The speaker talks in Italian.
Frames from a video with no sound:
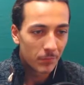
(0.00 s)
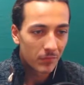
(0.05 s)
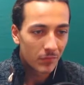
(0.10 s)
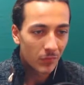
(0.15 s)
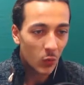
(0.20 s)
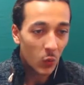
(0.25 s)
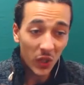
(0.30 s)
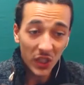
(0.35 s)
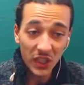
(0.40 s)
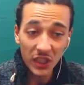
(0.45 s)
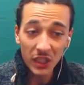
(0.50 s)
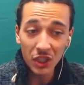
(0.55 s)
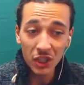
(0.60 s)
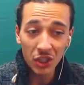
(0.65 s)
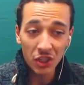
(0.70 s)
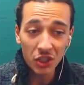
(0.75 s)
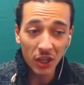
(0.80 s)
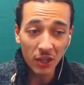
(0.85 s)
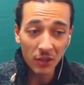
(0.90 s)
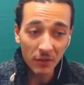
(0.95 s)
15
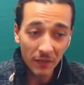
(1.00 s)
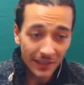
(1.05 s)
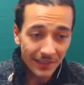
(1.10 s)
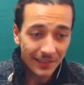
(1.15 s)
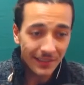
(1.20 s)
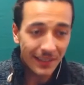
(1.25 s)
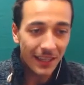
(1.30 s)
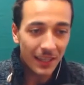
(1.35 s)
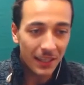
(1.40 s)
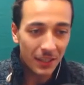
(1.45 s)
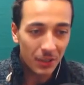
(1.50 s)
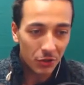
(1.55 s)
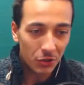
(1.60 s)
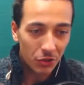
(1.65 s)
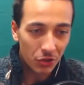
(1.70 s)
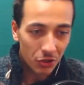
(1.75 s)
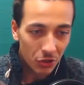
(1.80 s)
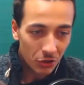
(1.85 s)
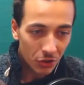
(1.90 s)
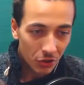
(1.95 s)
acciaio, 20 legno,
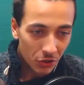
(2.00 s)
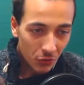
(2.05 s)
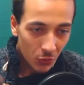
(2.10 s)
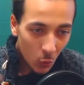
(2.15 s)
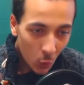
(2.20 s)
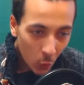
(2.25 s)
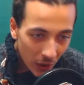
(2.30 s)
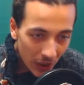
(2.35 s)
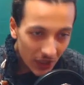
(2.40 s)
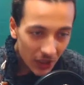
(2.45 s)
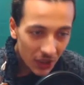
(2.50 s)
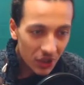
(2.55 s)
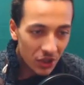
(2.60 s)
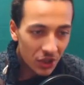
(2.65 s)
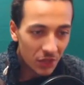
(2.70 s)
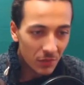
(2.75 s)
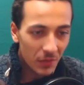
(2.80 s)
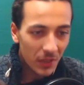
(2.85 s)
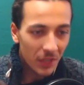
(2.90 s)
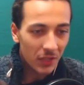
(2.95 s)
15
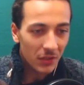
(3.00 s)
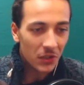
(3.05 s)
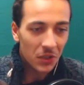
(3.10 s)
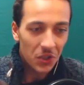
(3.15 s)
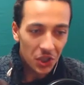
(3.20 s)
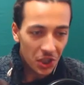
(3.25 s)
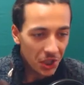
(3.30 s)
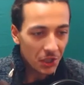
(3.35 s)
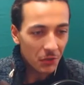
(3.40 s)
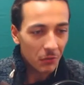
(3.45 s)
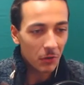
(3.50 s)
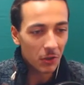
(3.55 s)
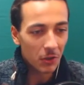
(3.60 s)
cemento e 5